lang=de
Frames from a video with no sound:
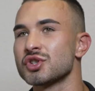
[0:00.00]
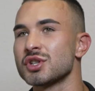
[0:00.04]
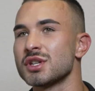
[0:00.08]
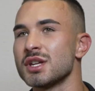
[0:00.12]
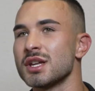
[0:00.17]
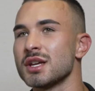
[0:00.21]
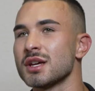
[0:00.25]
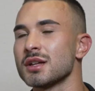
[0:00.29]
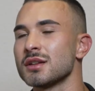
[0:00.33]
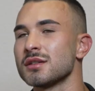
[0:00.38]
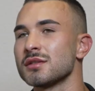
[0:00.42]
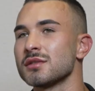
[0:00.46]

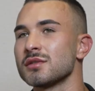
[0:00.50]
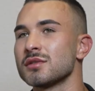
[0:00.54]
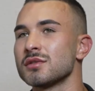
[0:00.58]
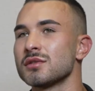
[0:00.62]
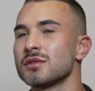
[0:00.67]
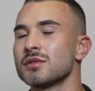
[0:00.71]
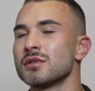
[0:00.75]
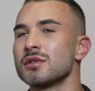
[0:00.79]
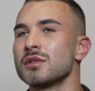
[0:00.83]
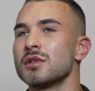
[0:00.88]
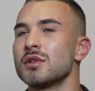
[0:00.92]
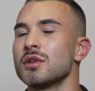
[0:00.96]
Stirn
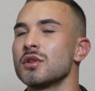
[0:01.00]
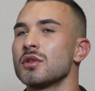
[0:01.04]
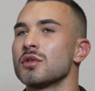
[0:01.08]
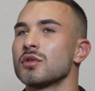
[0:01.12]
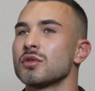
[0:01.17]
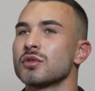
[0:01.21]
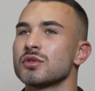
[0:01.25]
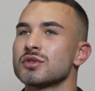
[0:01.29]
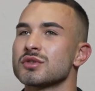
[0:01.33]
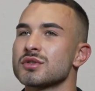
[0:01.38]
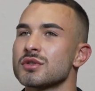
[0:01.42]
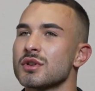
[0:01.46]

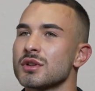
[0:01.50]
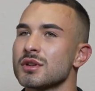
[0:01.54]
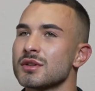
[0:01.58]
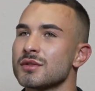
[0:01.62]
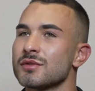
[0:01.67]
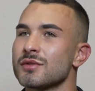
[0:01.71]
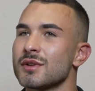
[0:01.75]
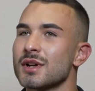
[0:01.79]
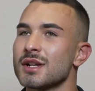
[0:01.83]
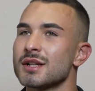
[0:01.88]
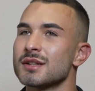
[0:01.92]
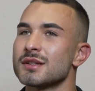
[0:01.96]
und
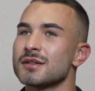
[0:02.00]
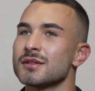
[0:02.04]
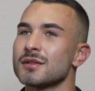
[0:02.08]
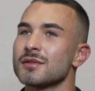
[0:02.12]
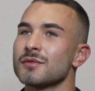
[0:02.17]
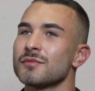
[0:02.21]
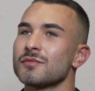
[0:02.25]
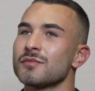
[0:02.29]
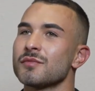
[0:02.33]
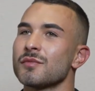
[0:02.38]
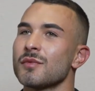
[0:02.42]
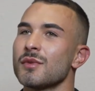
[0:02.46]
Zornesfalte,
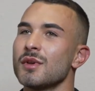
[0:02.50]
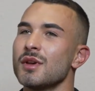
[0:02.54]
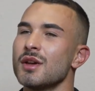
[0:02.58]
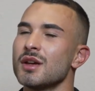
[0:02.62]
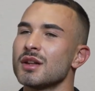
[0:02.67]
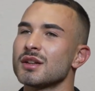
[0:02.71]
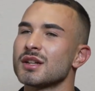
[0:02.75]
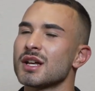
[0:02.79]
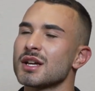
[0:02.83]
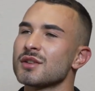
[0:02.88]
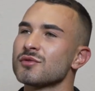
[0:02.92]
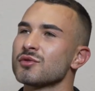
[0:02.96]

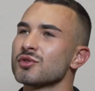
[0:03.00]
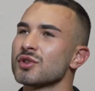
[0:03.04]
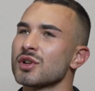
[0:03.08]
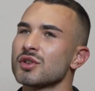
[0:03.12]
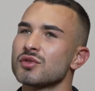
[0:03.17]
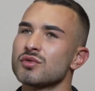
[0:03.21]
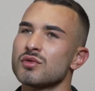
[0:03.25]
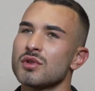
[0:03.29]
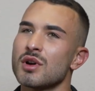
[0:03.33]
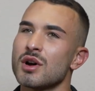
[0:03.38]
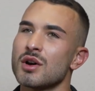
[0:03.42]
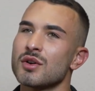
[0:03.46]
da ich von
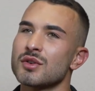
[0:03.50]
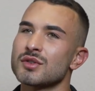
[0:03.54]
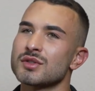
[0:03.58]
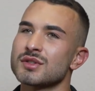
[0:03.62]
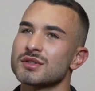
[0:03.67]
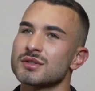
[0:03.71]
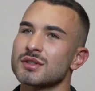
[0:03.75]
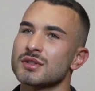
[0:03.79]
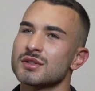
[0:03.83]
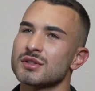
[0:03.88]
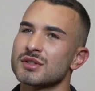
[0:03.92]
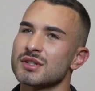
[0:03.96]
Natur
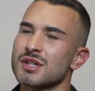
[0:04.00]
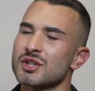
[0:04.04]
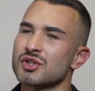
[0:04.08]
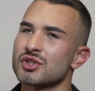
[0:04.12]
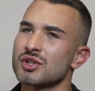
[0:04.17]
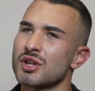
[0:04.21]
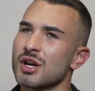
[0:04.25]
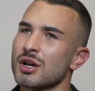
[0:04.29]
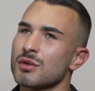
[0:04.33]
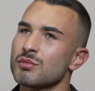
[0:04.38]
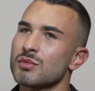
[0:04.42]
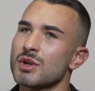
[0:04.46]
aus eine sehr
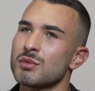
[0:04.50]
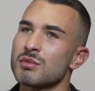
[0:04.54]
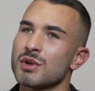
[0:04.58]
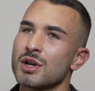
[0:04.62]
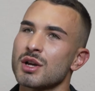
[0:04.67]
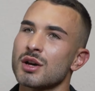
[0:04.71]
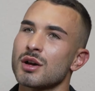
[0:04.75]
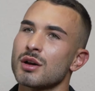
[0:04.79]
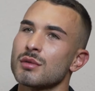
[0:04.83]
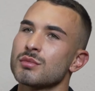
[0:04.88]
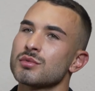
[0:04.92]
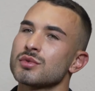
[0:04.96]
starke
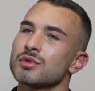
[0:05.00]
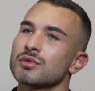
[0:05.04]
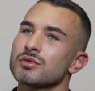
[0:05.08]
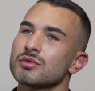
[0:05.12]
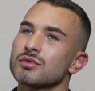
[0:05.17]
Mimik habe